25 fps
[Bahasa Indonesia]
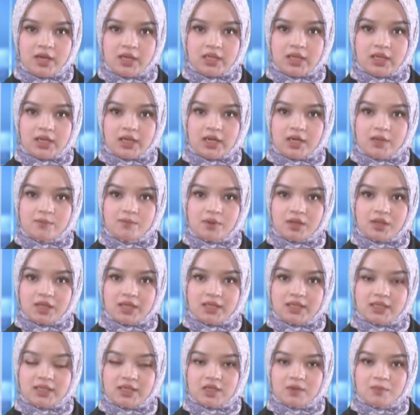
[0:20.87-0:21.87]
yang akan
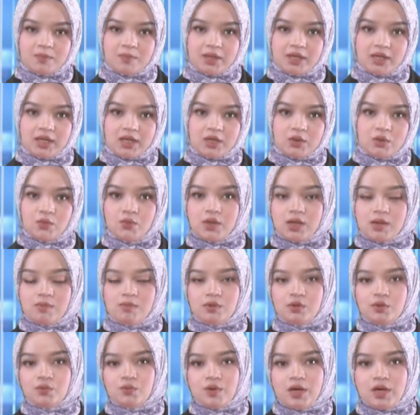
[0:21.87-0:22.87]
berakhir pada
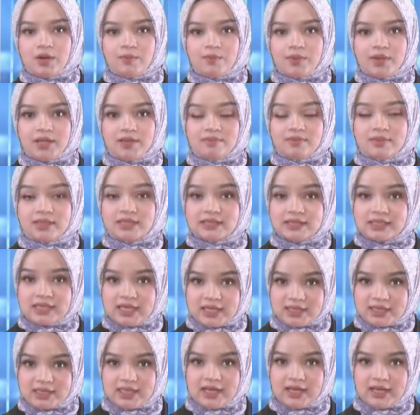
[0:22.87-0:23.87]
22 Mei
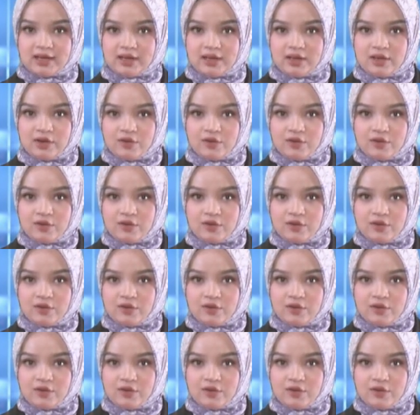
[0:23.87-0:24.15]
mendatang.